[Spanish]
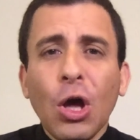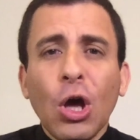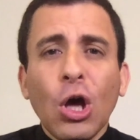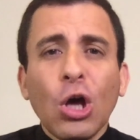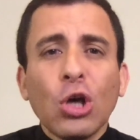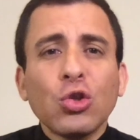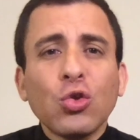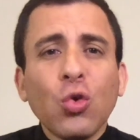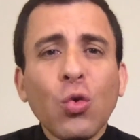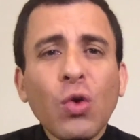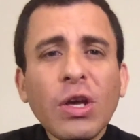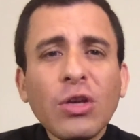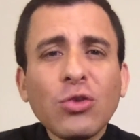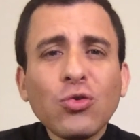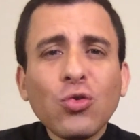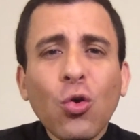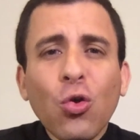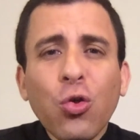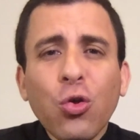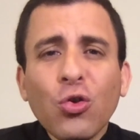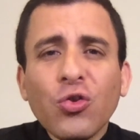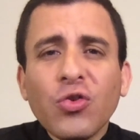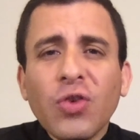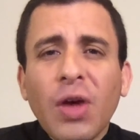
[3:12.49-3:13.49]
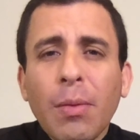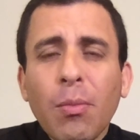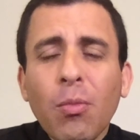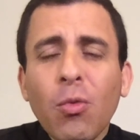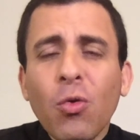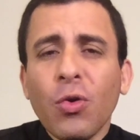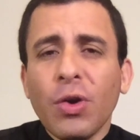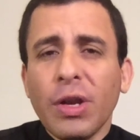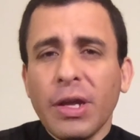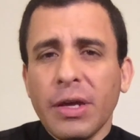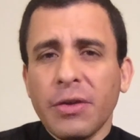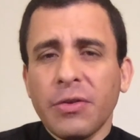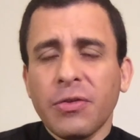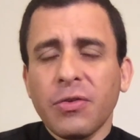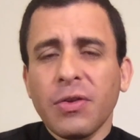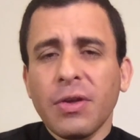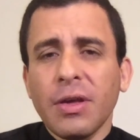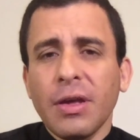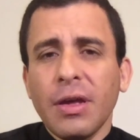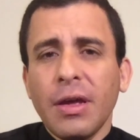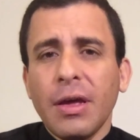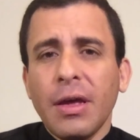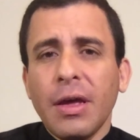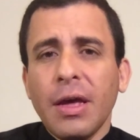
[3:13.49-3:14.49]
Son estos dos amores
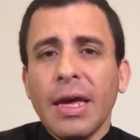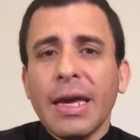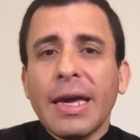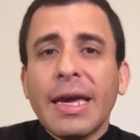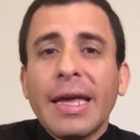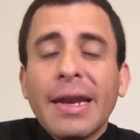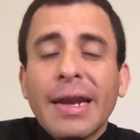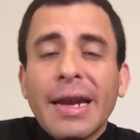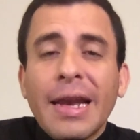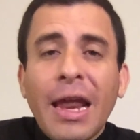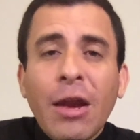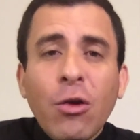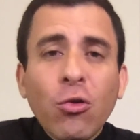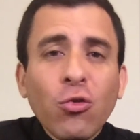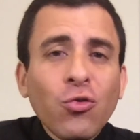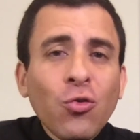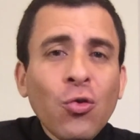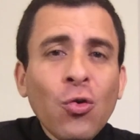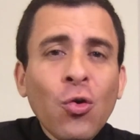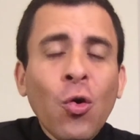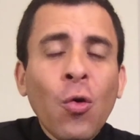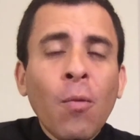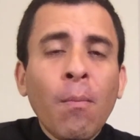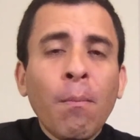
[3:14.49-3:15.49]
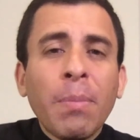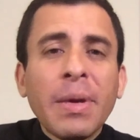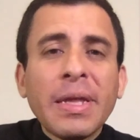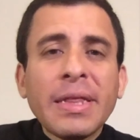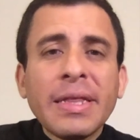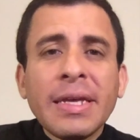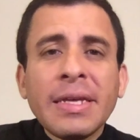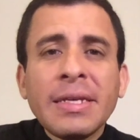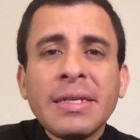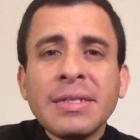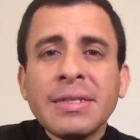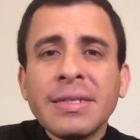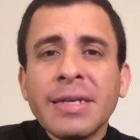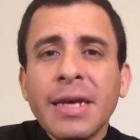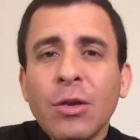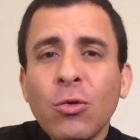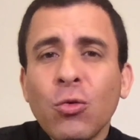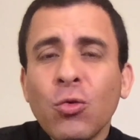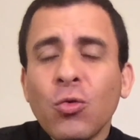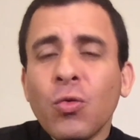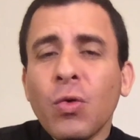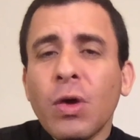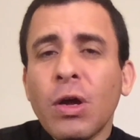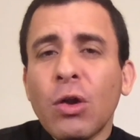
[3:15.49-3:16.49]
que en realidad no son competencia el
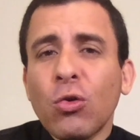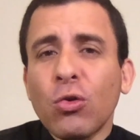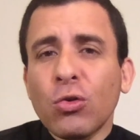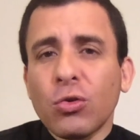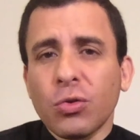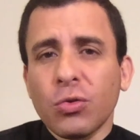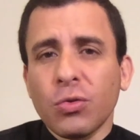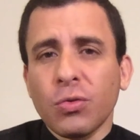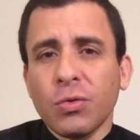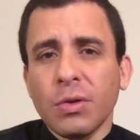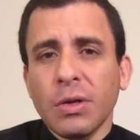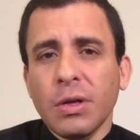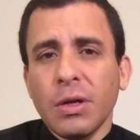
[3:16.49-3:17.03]
uno del otro.